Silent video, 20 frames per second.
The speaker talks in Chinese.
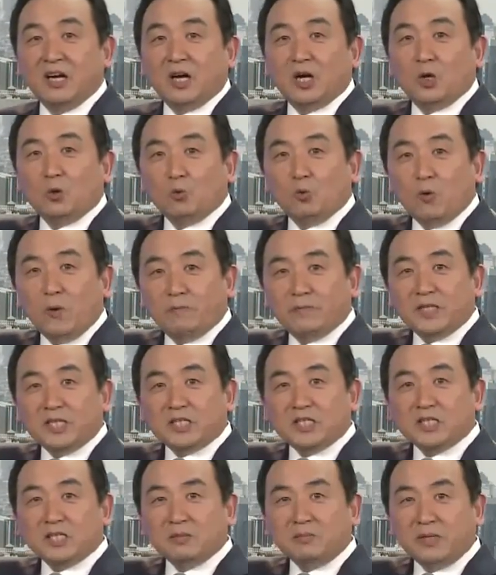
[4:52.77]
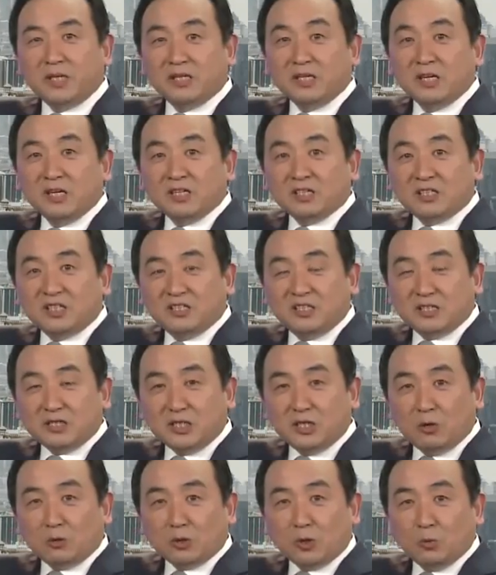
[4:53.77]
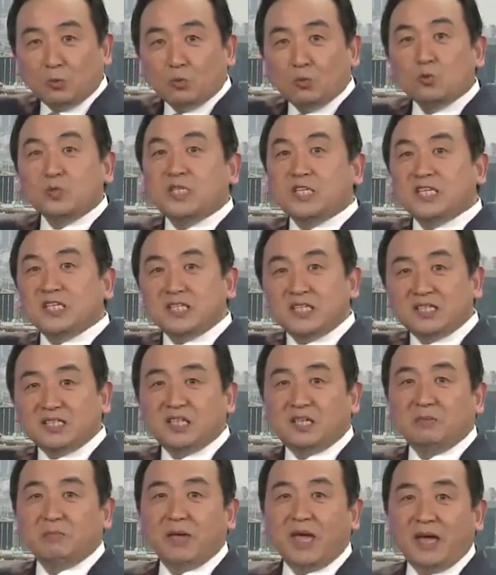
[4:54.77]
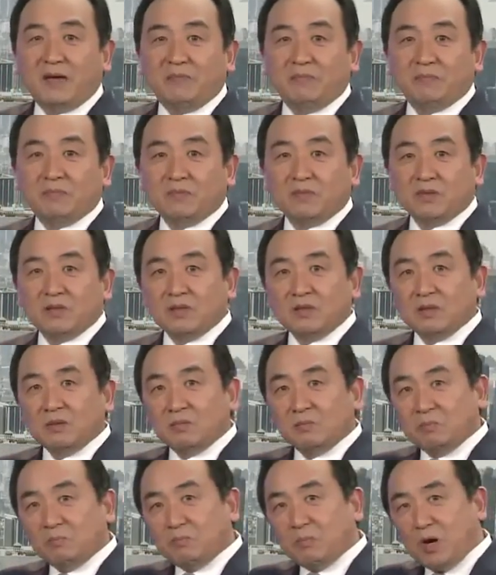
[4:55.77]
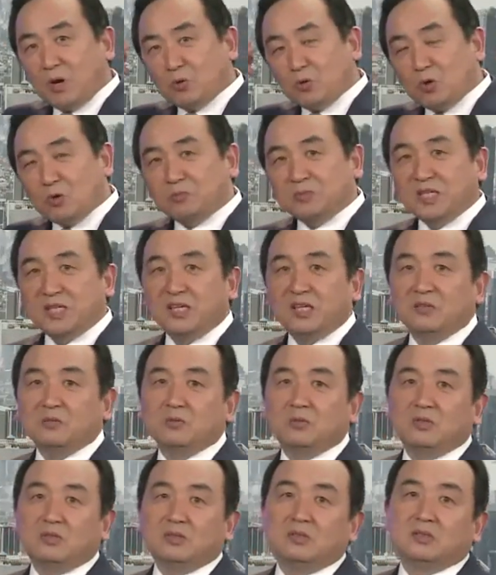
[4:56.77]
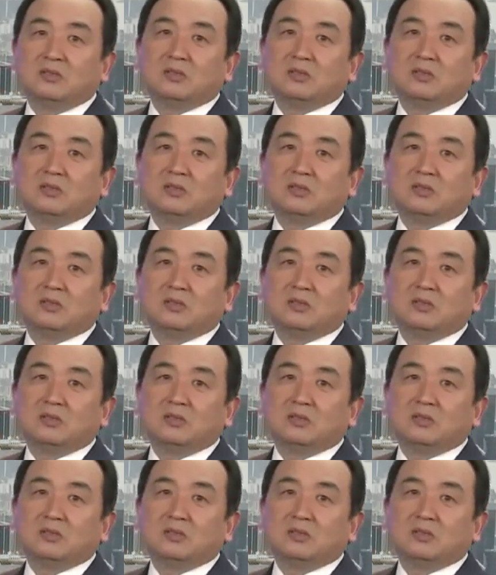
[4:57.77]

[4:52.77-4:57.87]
而我们的生命可能有着无尽的层面。包括我们的灵魂。